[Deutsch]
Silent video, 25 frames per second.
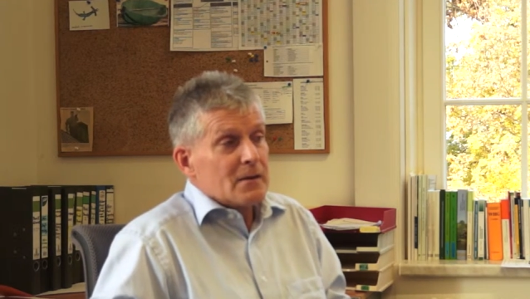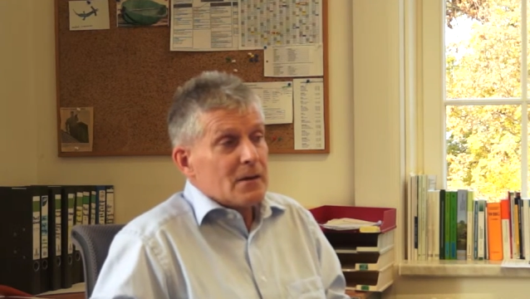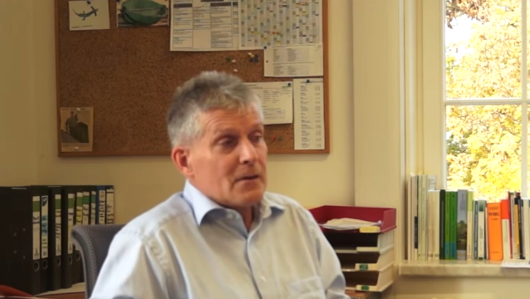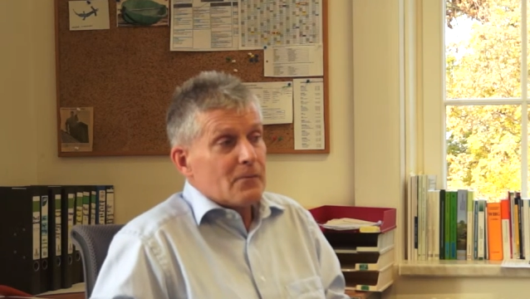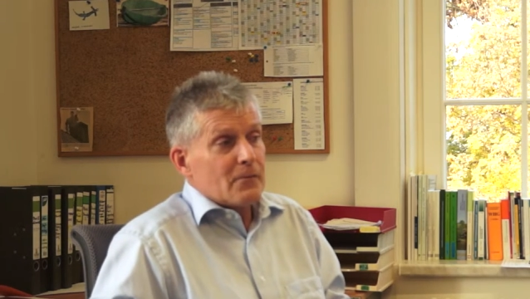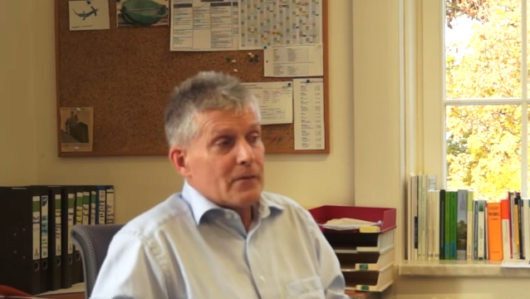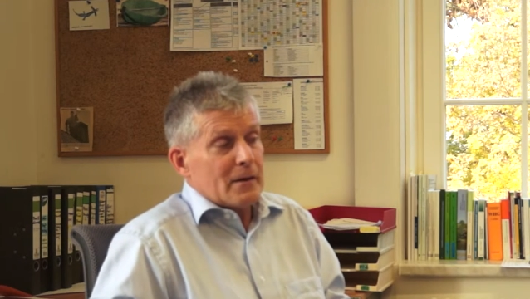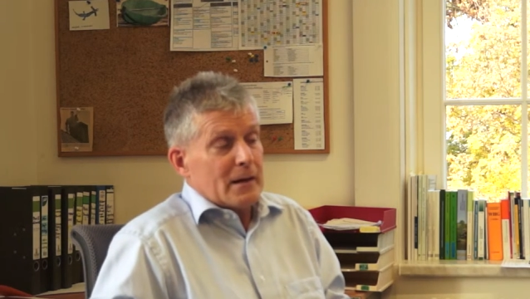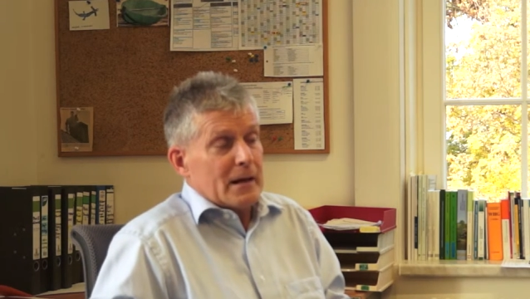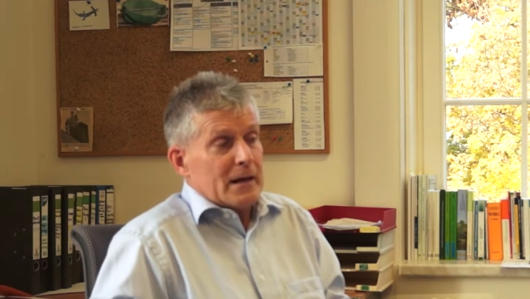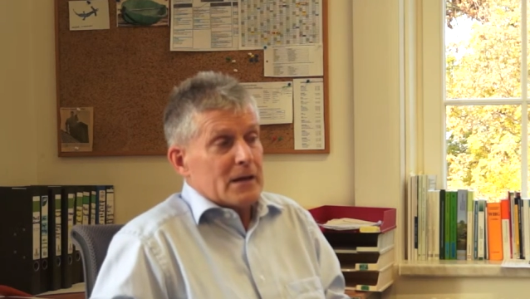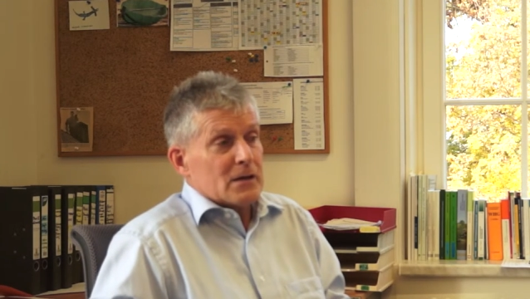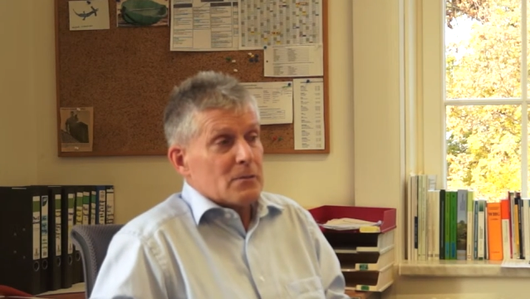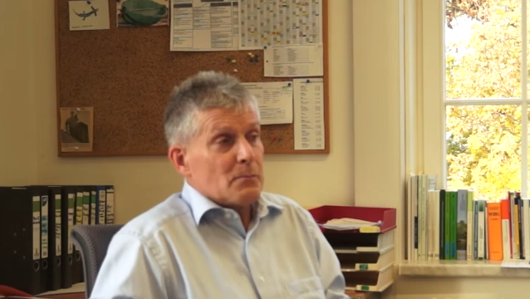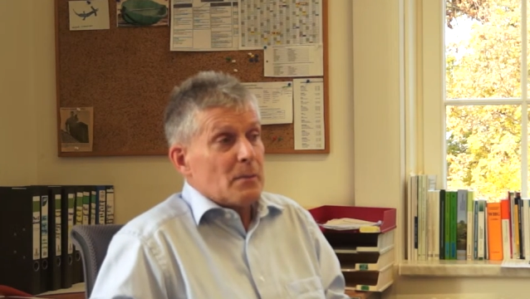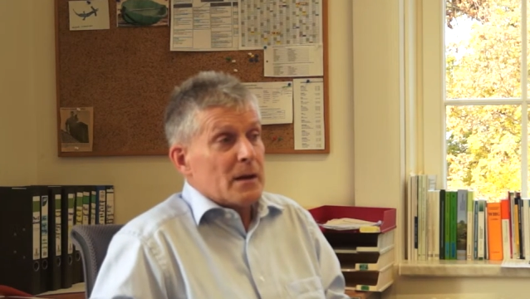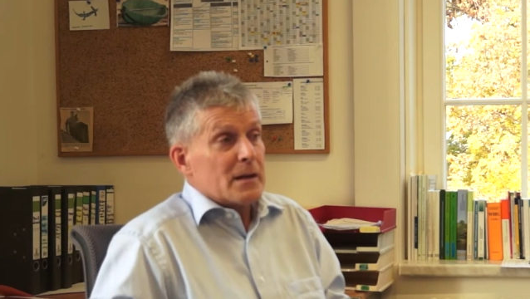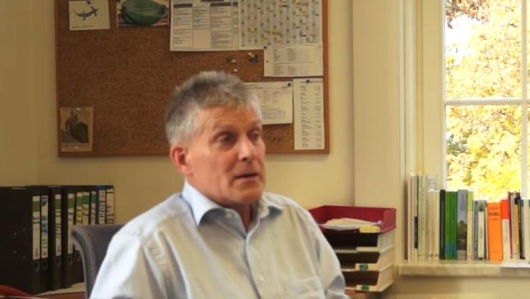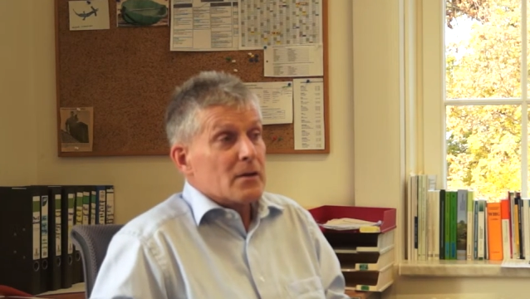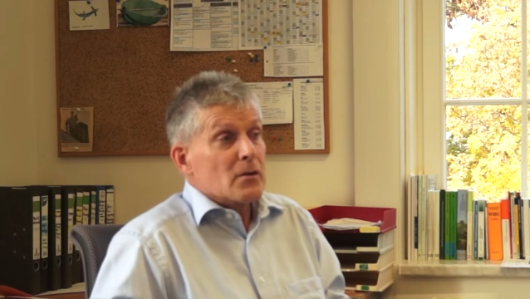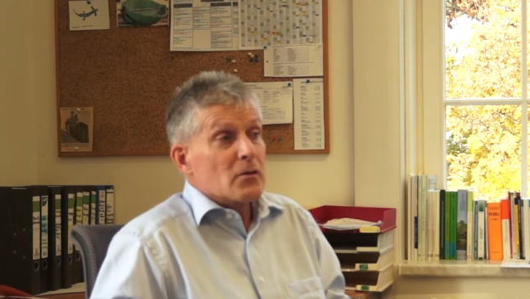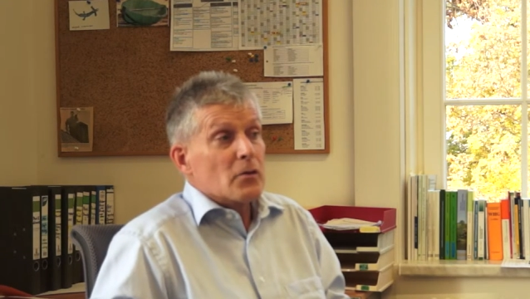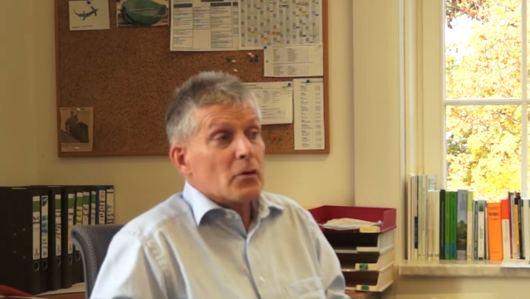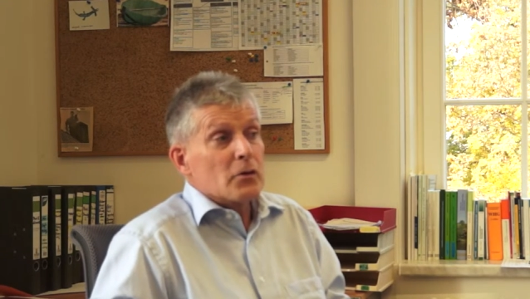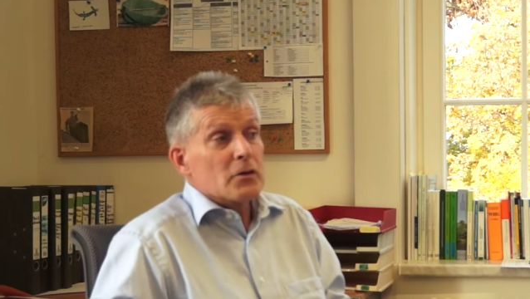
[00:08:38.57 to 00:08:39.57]
die vielleicht
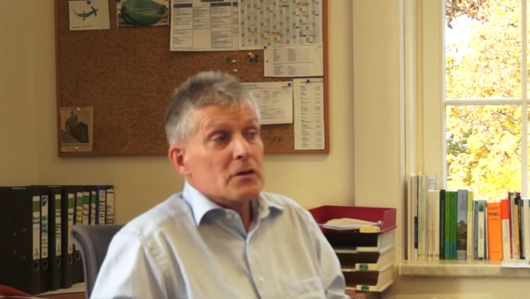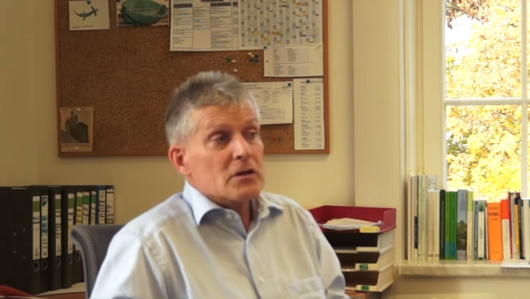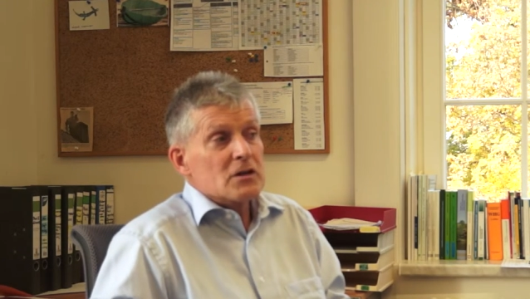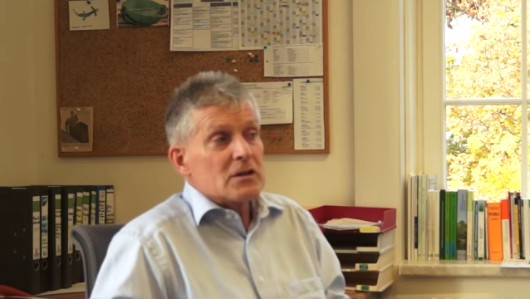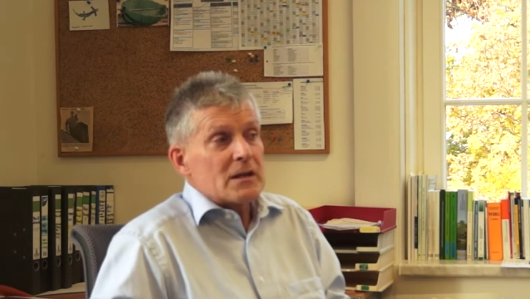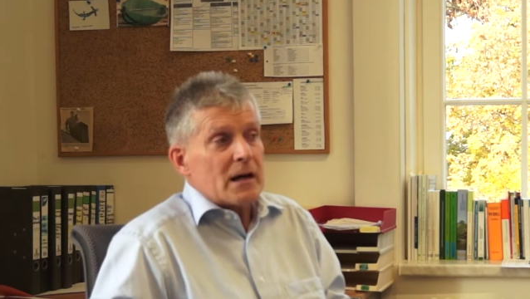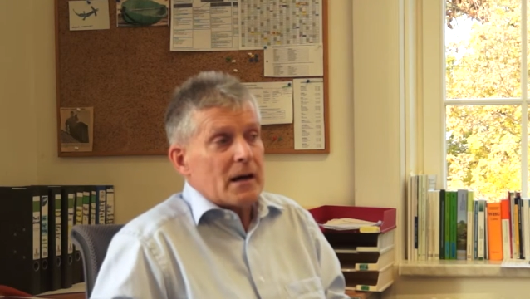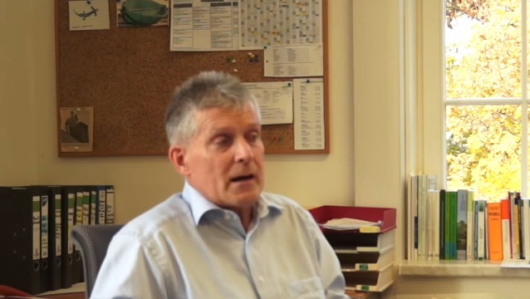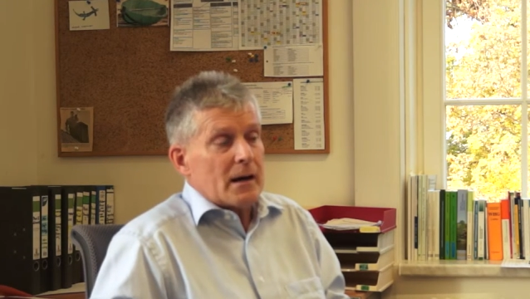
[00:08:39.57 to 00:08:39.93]
manche noch nicht